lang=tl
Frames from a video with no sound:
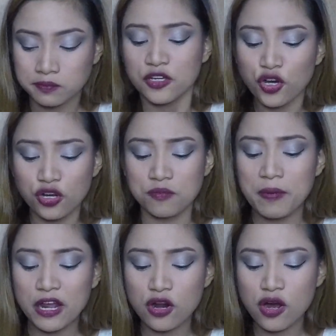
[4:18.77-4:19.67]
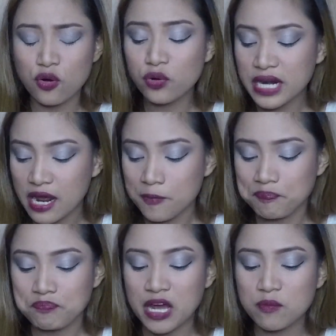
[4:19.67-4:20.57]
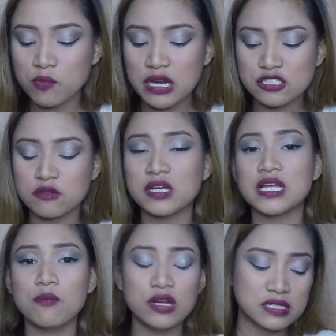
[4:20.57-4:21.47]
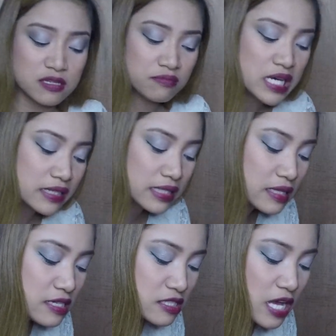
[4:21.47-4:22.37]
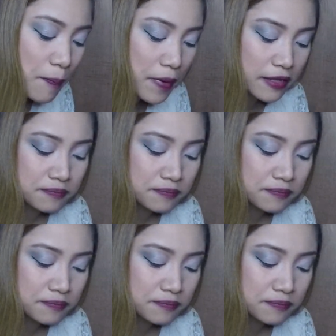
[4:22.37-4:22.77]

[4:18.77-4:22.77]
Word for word: Yun. Pero una, para bumilis yung metabolism natin is dapat